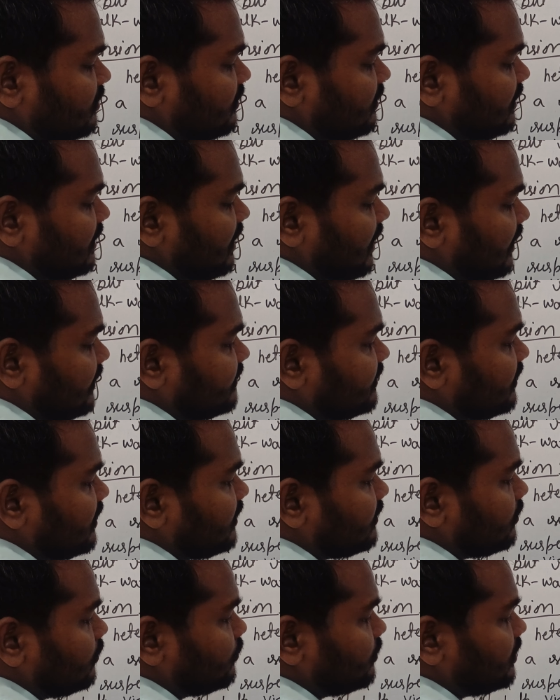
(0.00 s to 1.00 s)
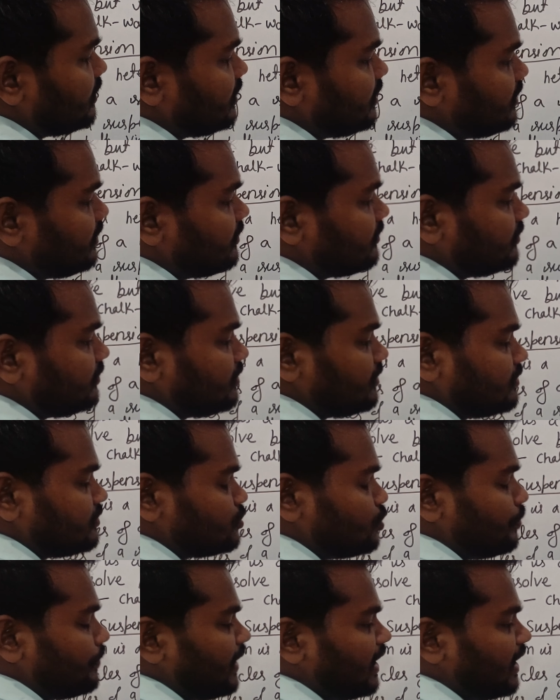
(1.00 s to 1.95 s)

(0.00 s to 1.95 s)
दिखाई देगा क्योंकि इसकी जो